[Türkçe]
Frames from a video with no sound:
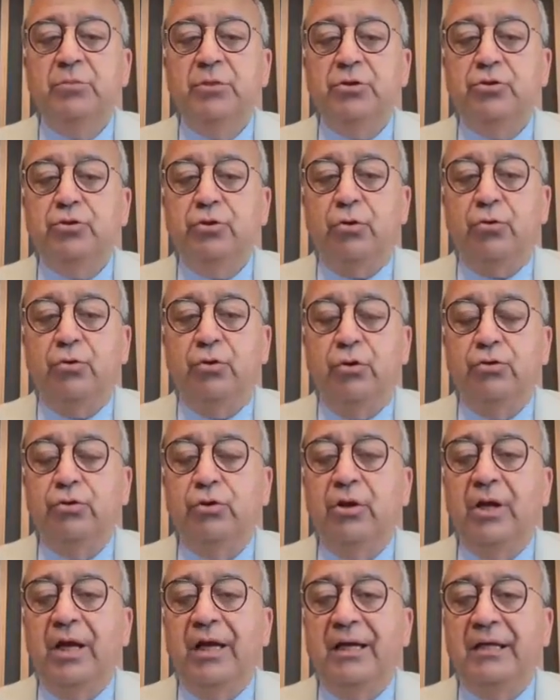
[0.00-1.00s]
birçok
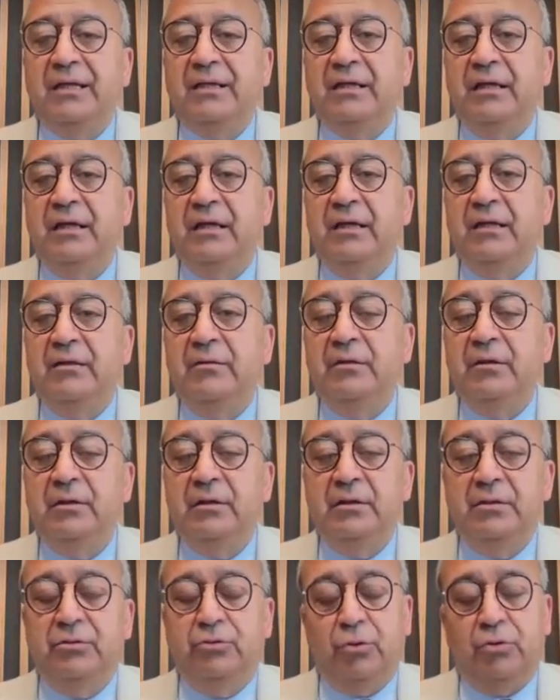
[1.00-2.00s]
konuyla ilgili
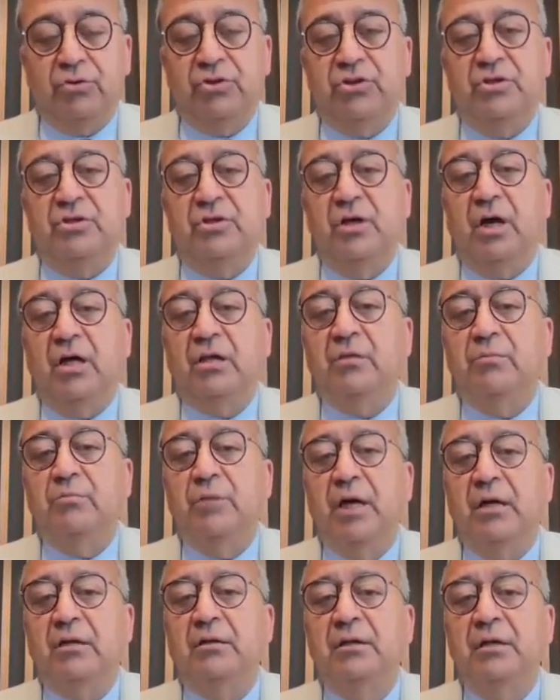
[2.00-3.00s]
e, çok ciddi
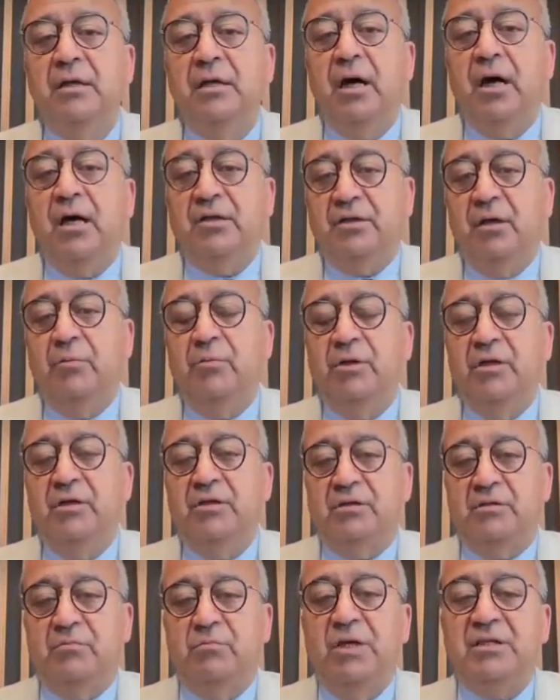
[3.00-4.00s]
adımlar
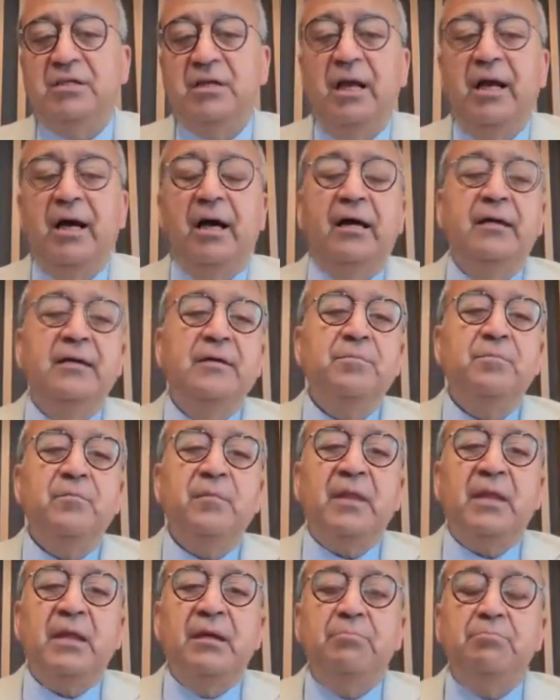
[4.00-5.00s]
atabiliriz. Mesela
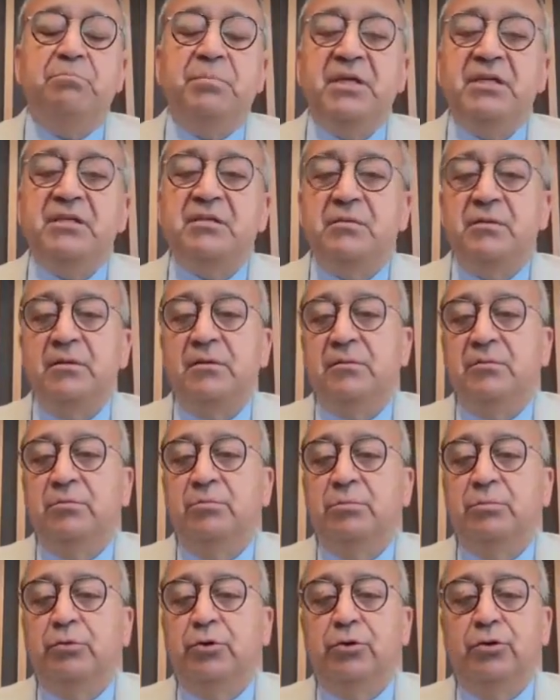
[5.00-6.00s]
biz
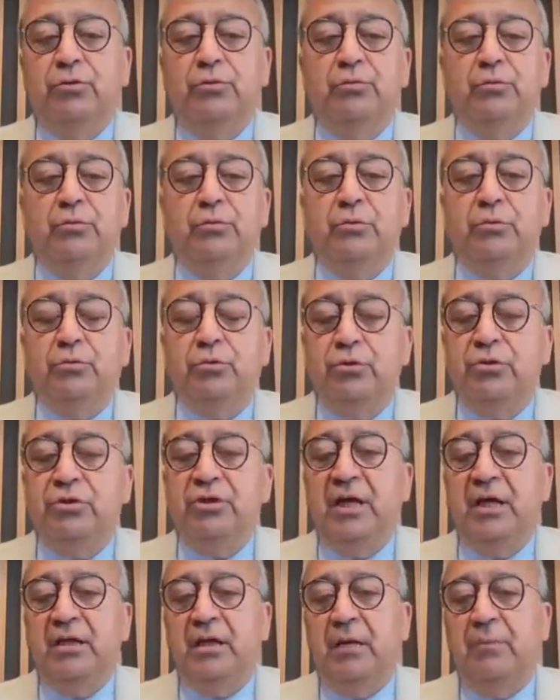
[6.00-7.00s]
bugün
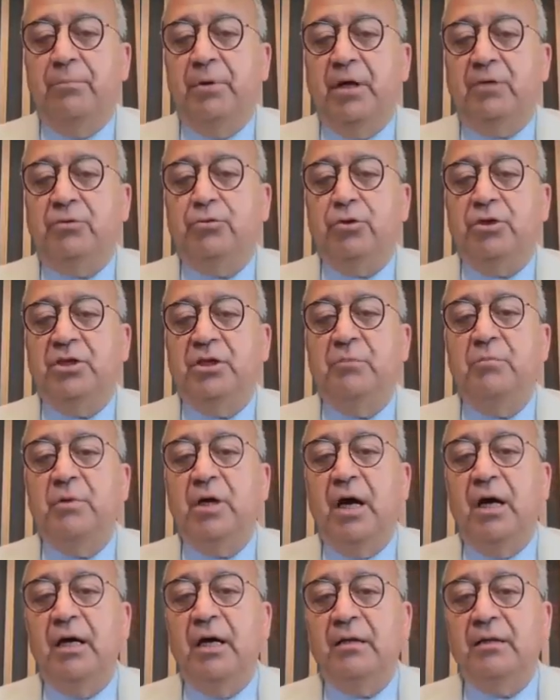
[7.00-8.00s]
Türkiye'de
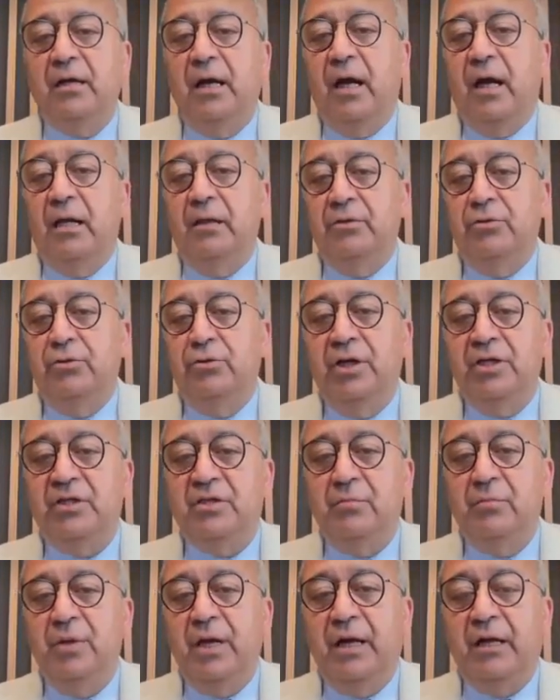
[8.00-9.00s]
petrokimyaya dayalı
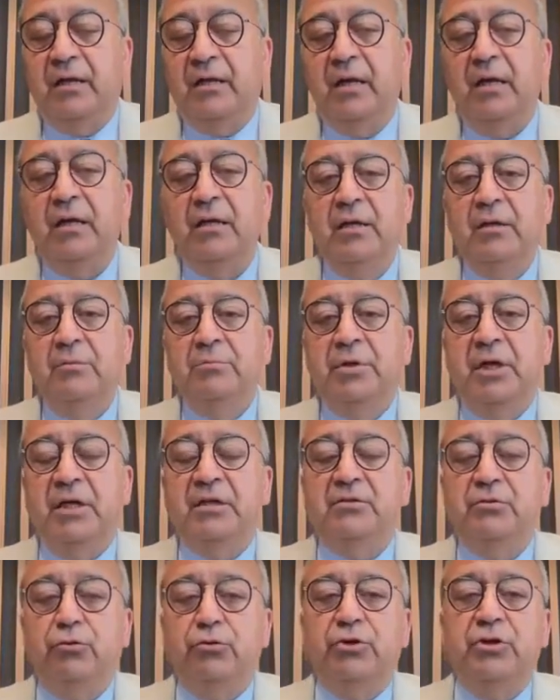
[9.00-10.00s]
üretimlerde
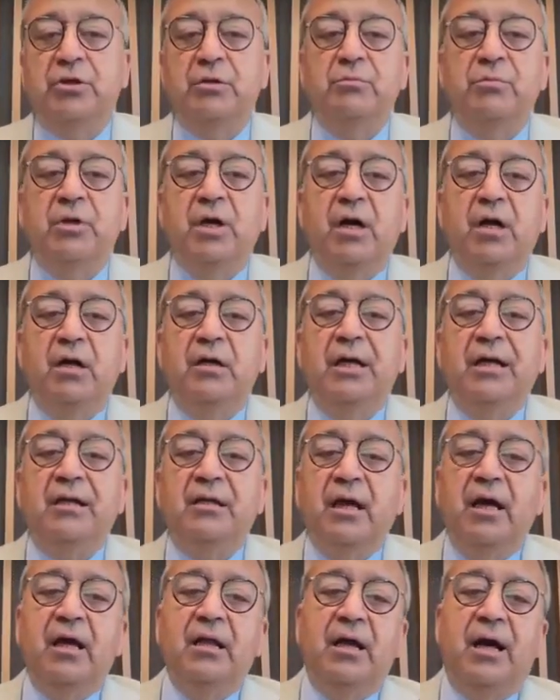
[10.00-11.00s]

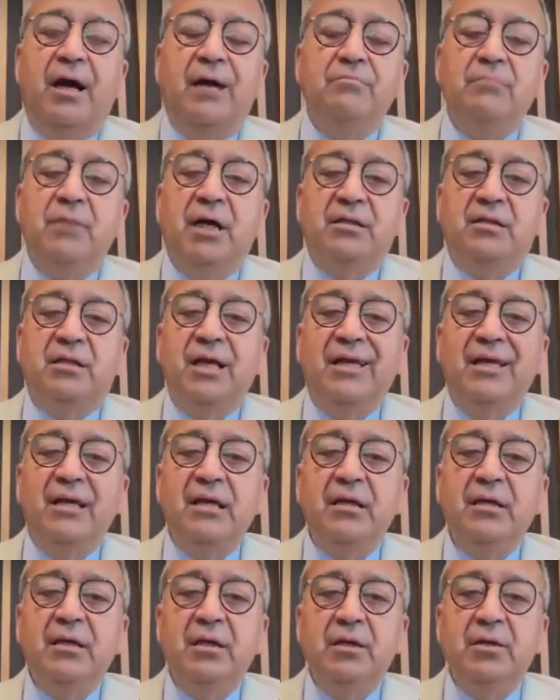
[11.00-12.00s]
petrokimyaya dayalı ham
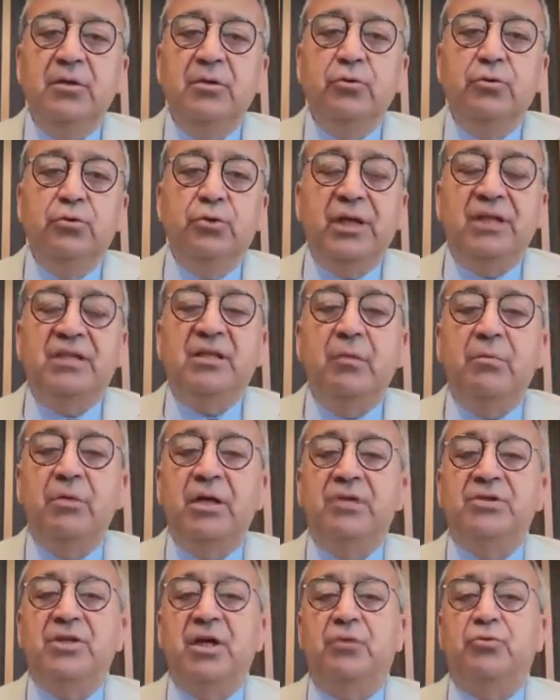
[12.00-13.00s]
maddeyi
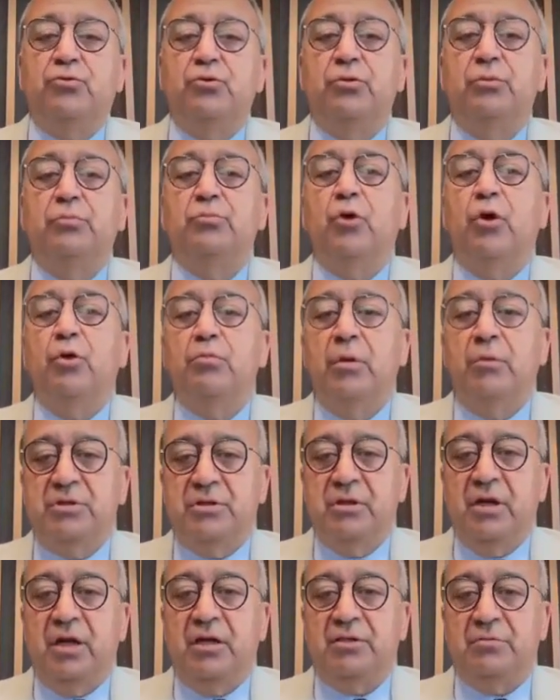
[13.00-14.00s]
üretebilecek durumda
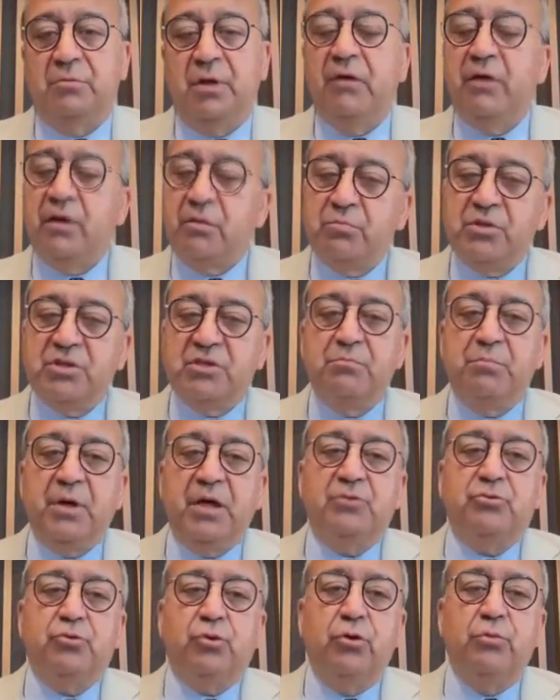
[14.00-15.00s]
olmamız lazım. Evet bizim
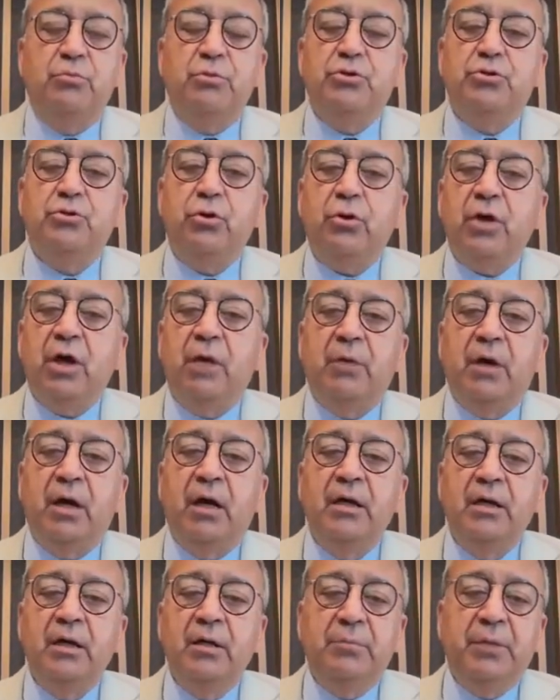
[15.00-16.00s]
petrolümüz yok
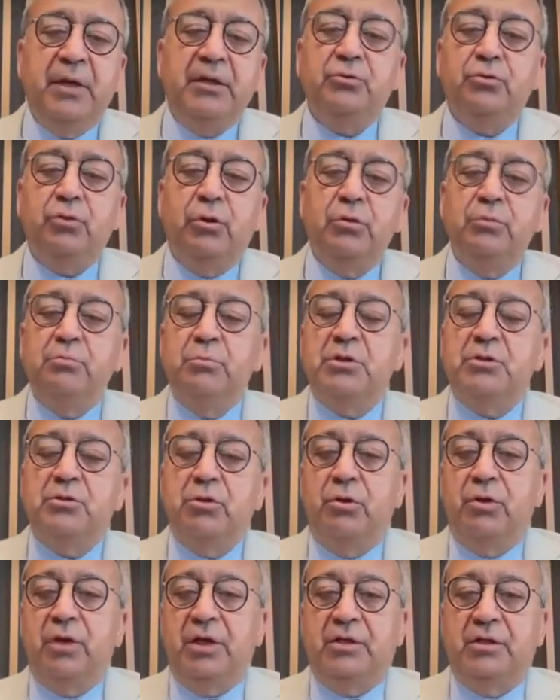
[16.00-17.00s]
ama petrolün bir
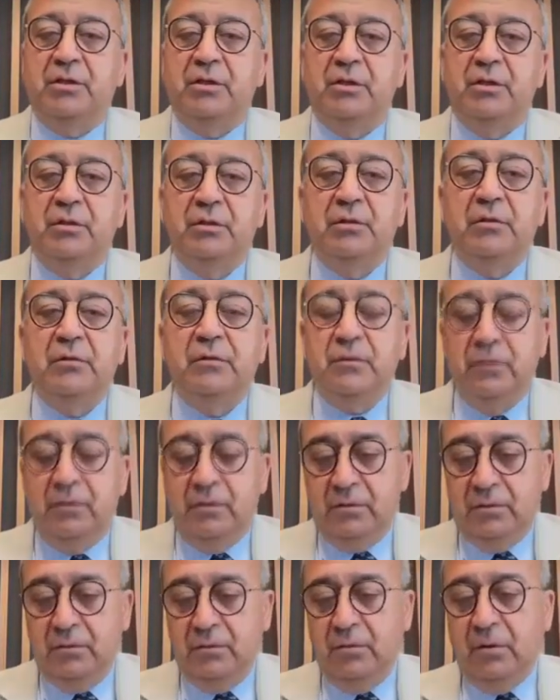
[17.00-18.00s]
sonraki
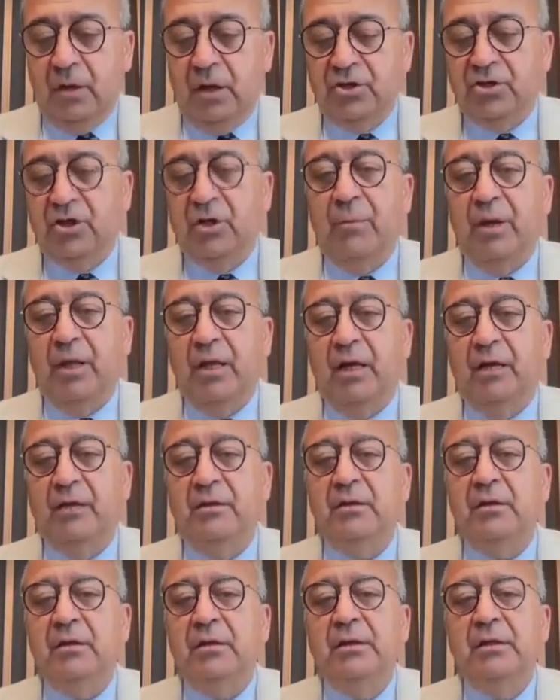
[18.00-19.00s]

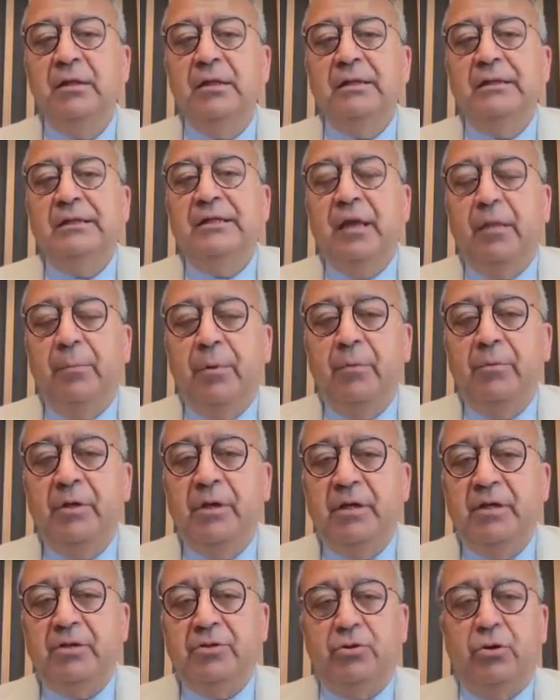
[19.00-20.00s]
aşamalarını
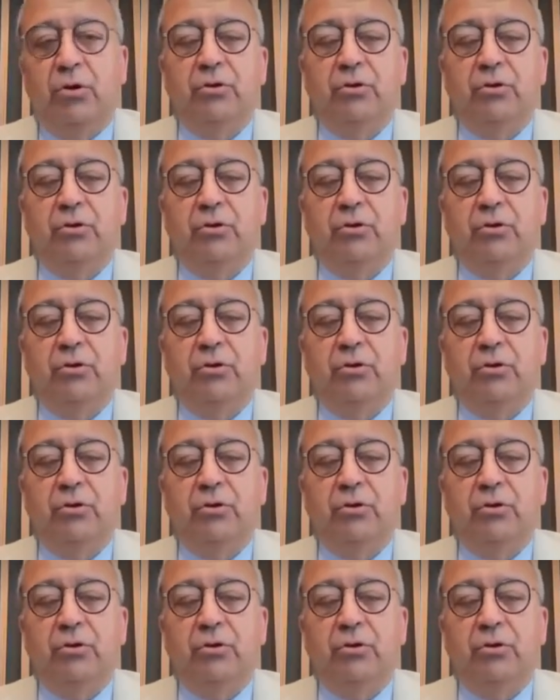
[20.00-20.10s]
yapabiliriz.